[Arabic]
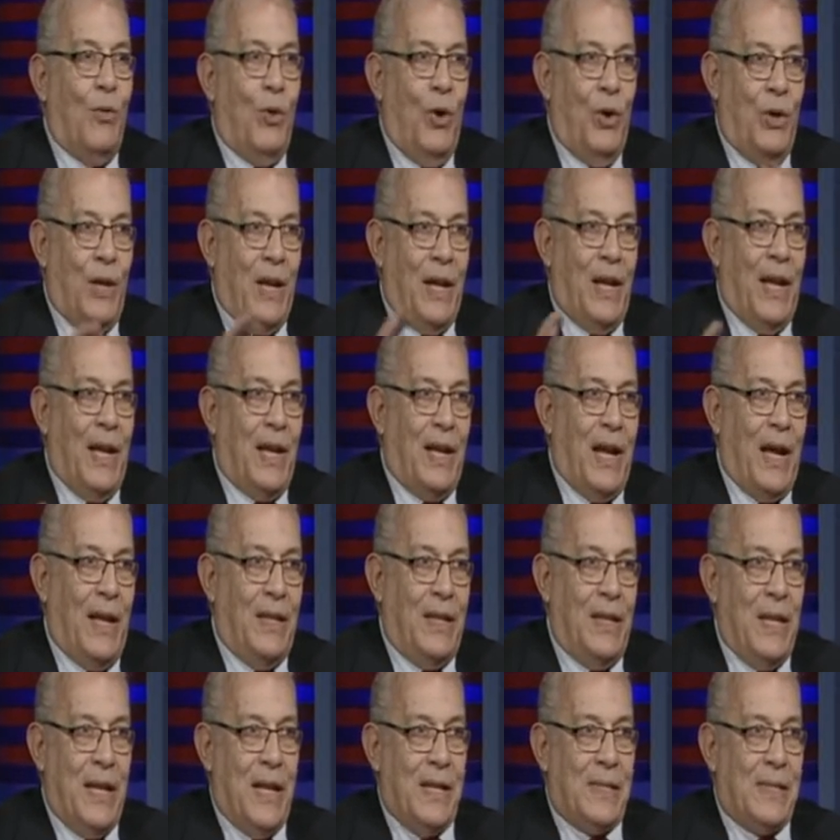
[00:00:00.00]
وقلنا ان احنا
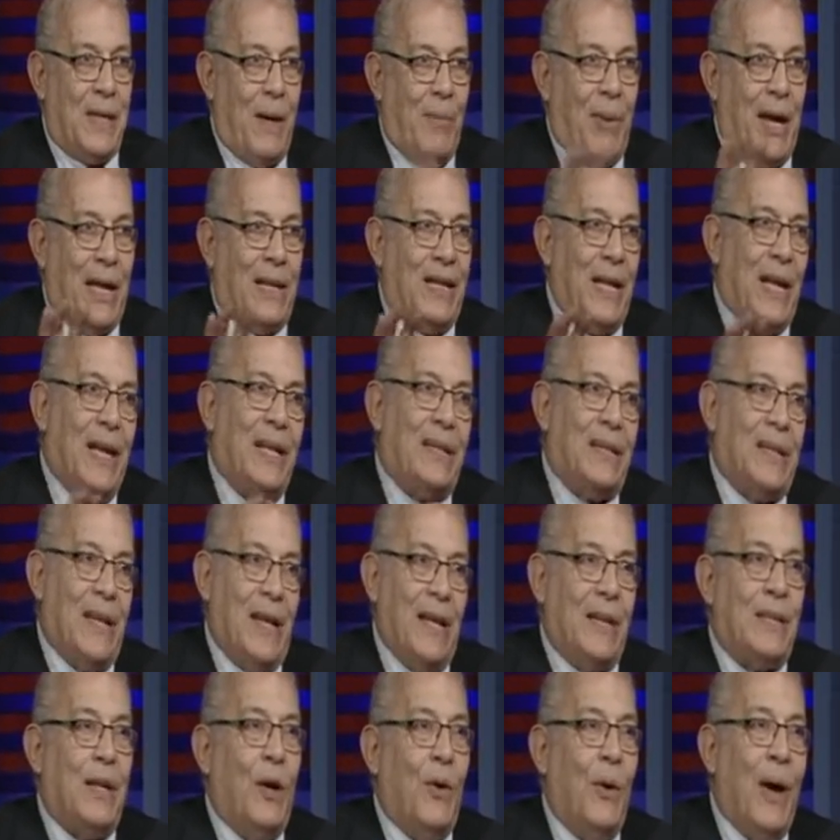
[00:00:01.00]
عندنا 7 3
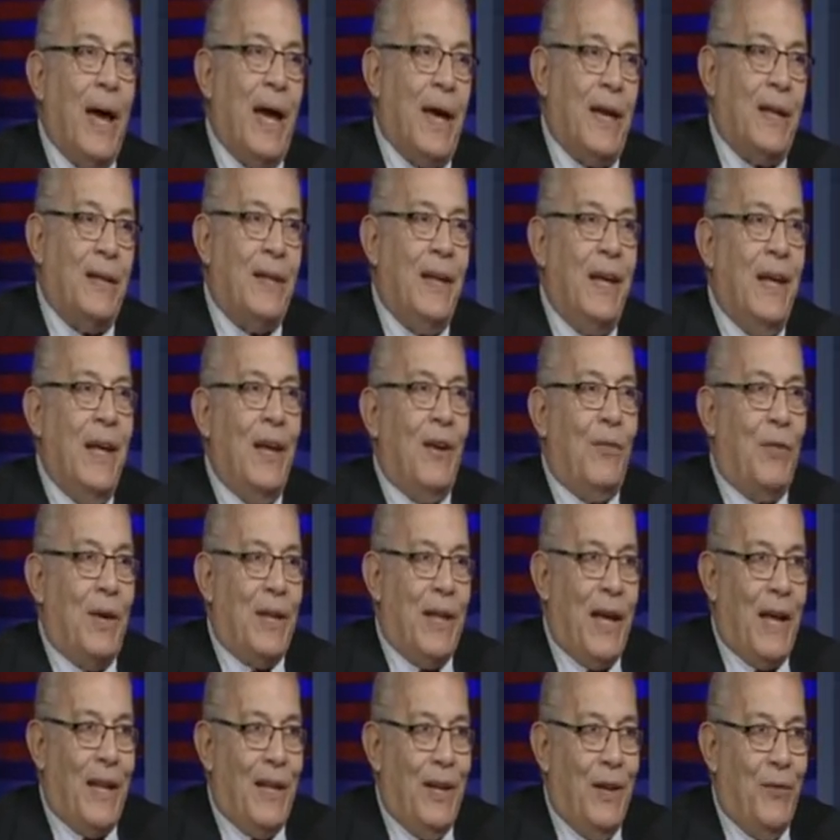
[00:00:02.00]
3 1 آه.
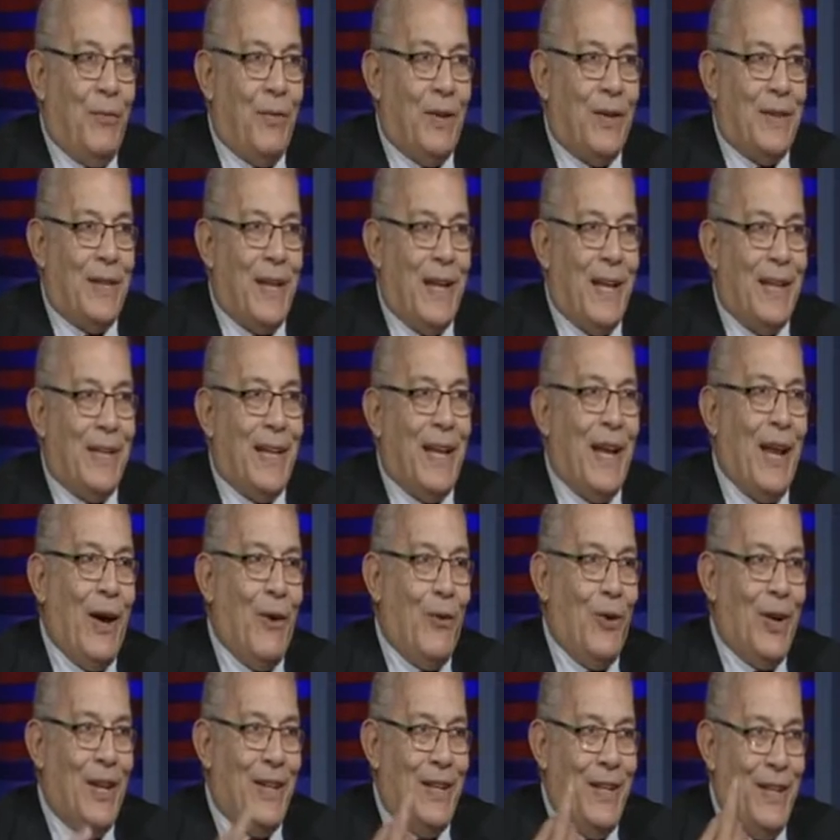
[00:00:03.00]
فداخلين في الثلاثه
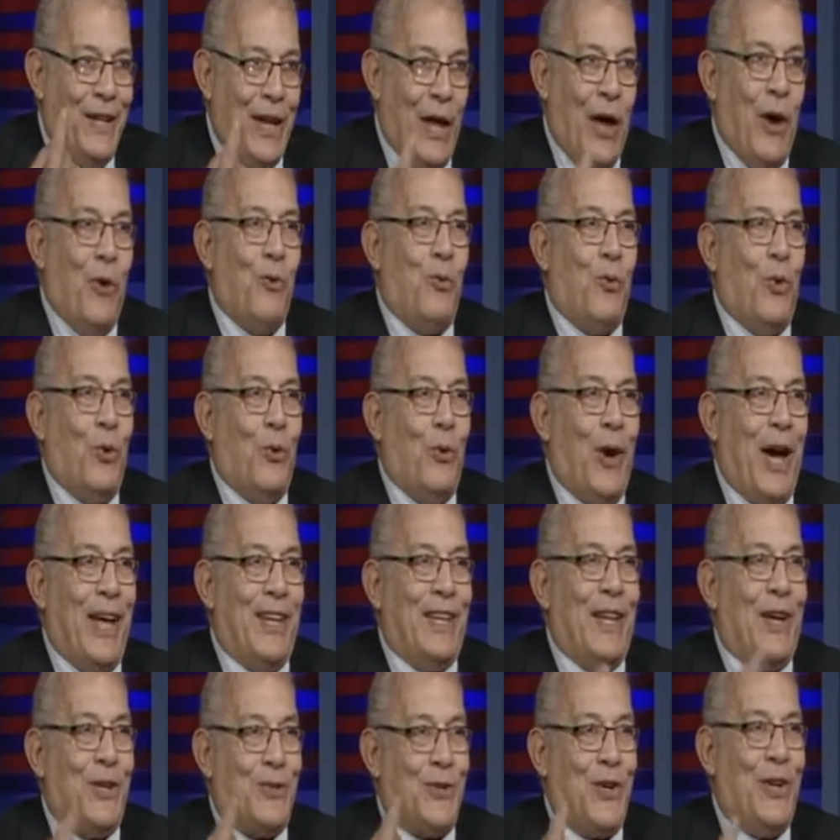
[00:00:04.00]
الاولانيين اول
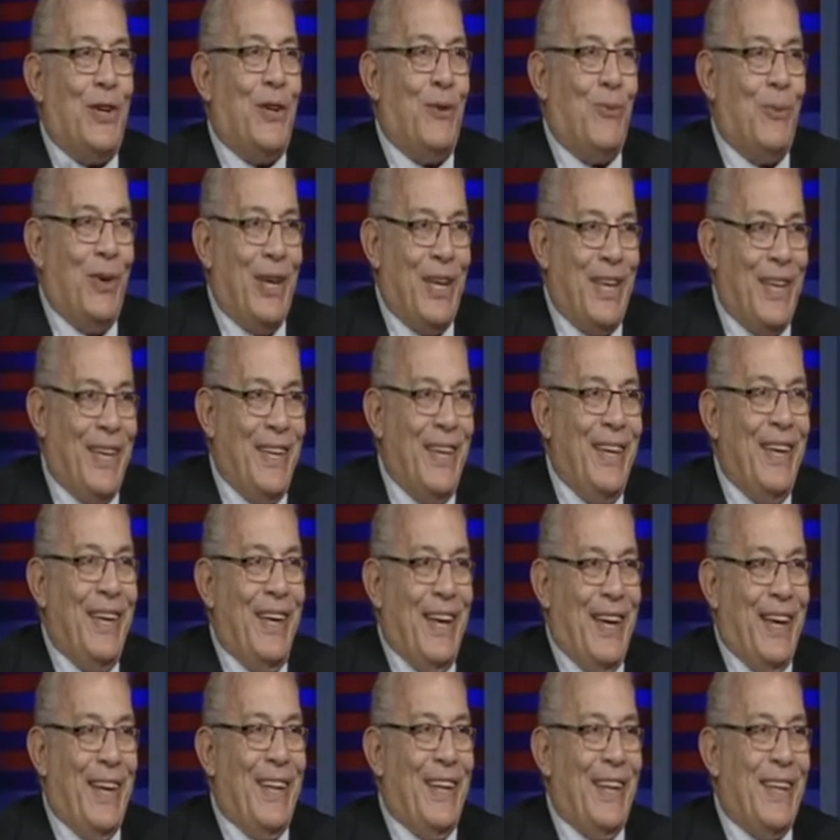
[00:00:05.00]
واحده عشان يبقى ايه
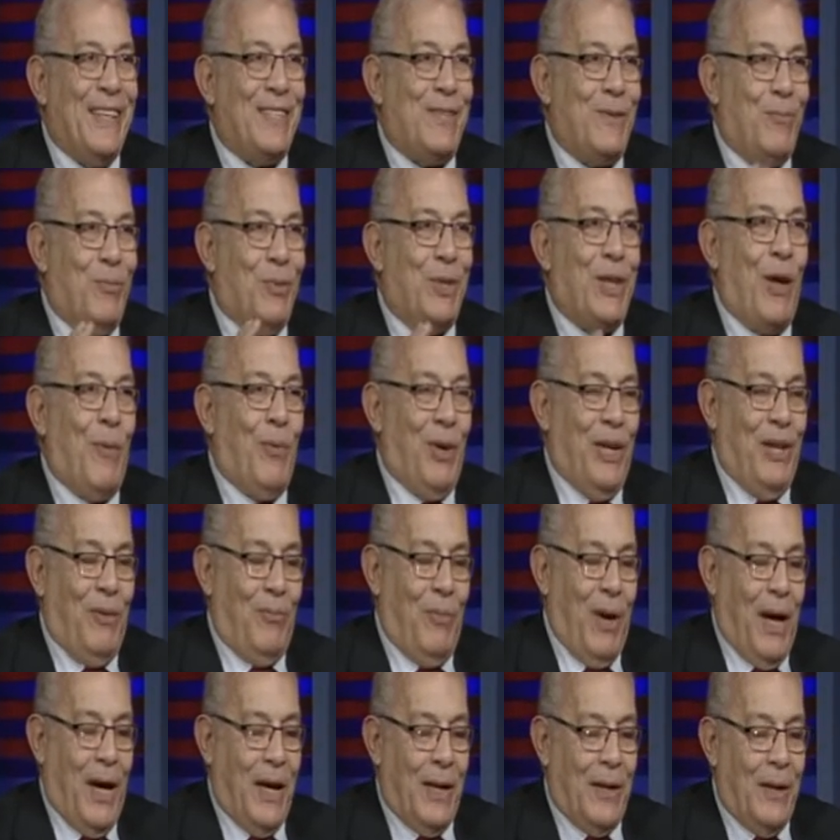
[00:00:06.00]
تمام. الناس متابعين
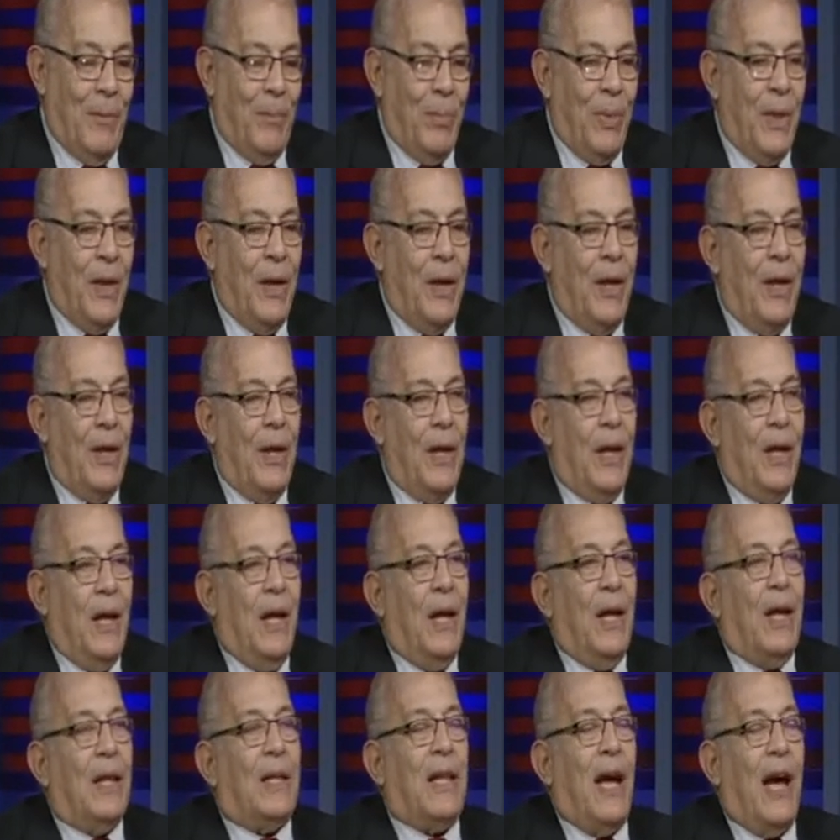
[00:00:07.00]
معانا ايوه
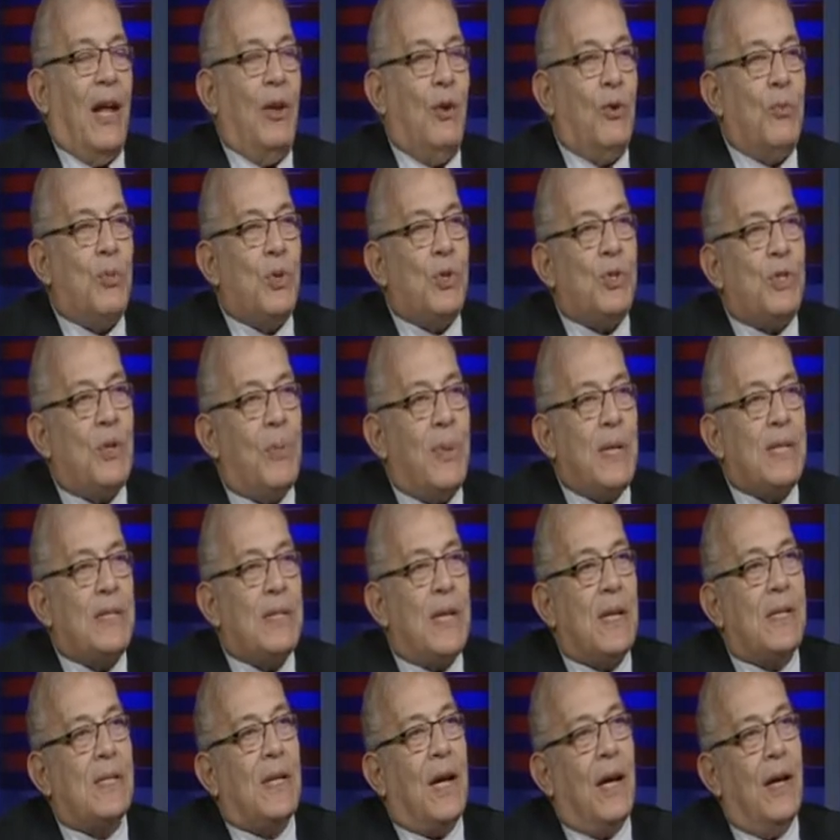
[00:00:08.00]
تعالوا نبص
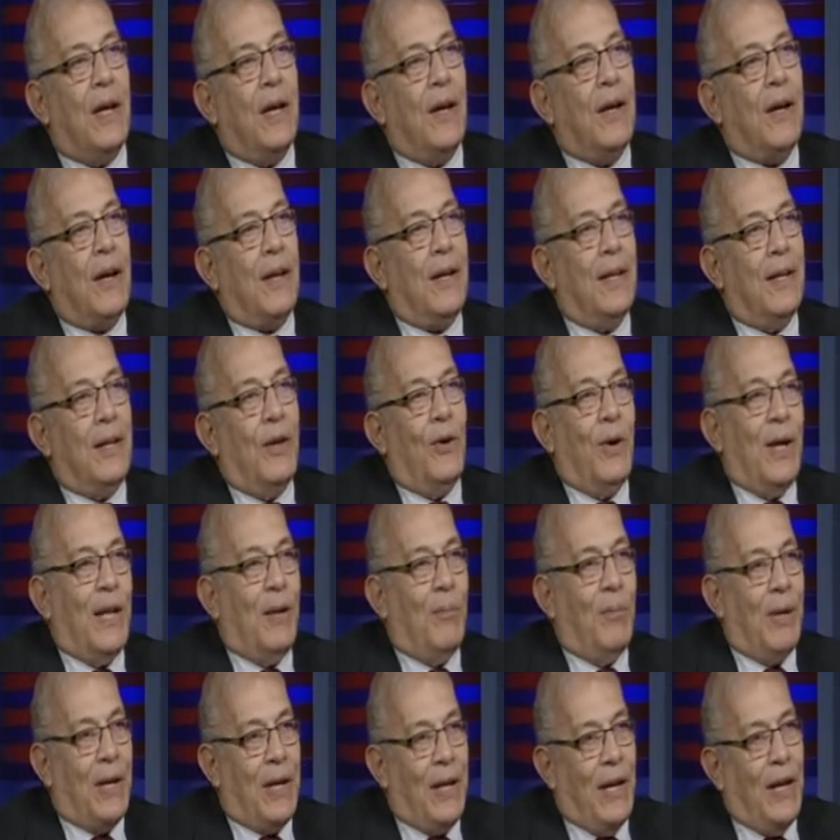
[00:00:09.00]
بصه صغيره كده واحنا
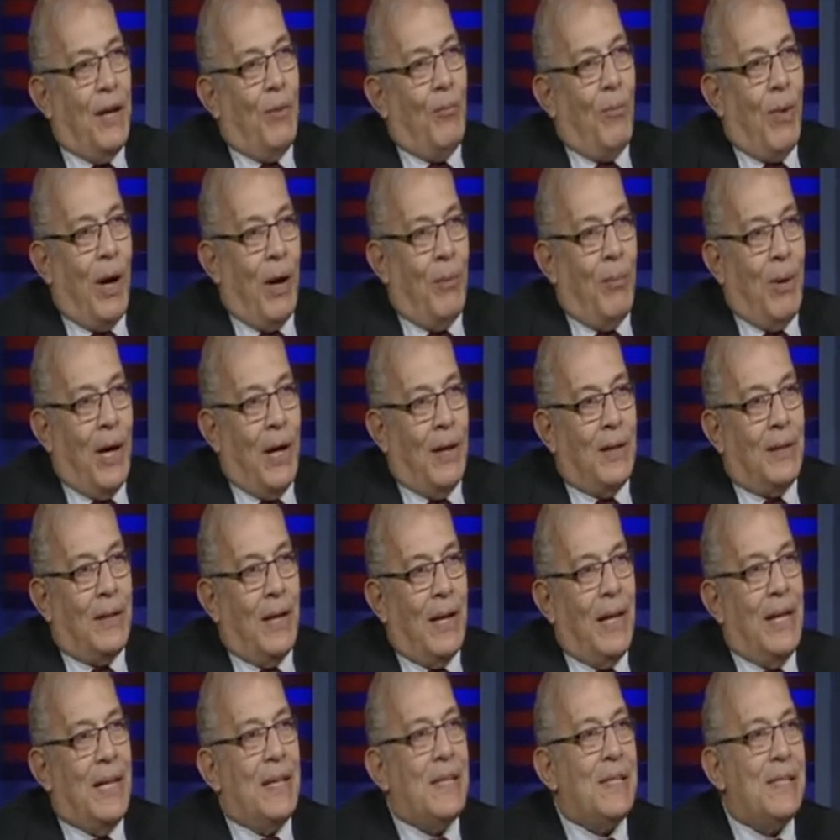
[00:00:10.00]
بنتكلم مع بعض
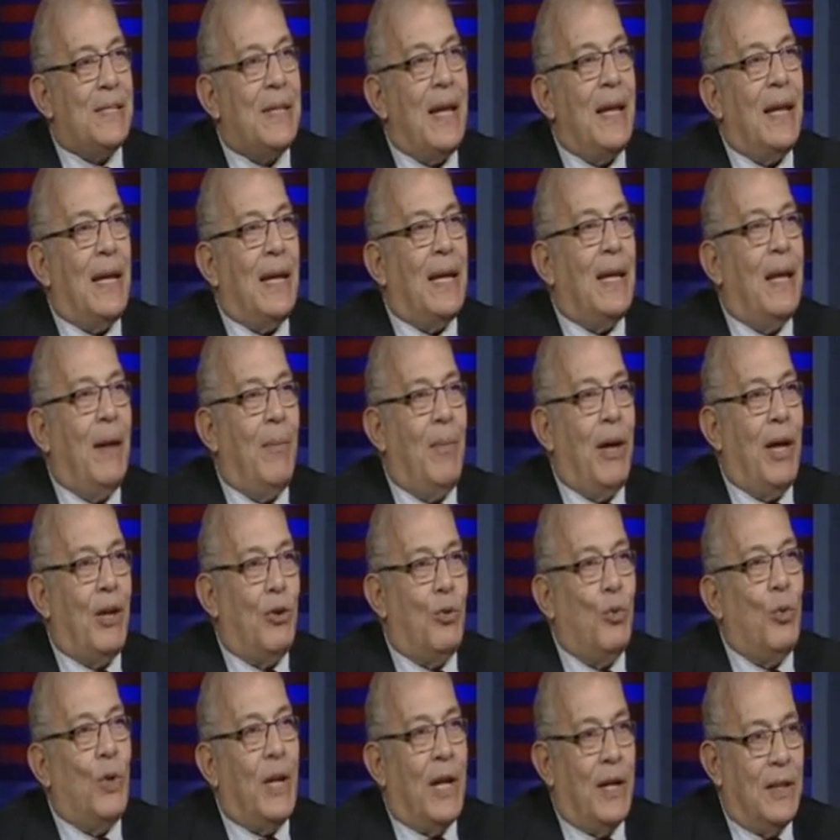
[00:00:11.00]
الانسان حينما
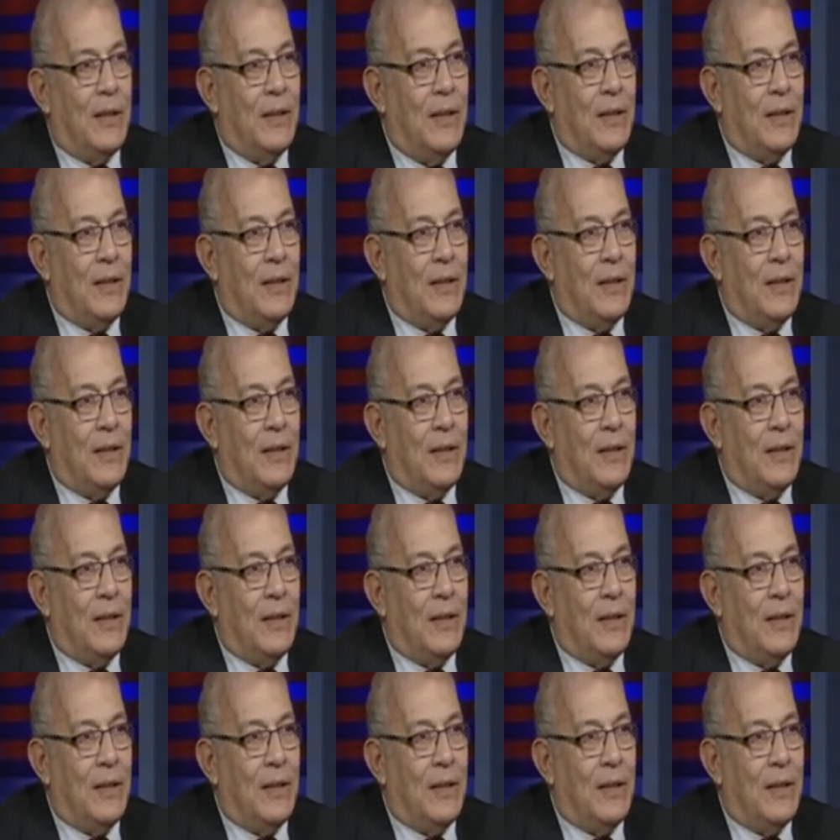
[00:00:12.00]
يولد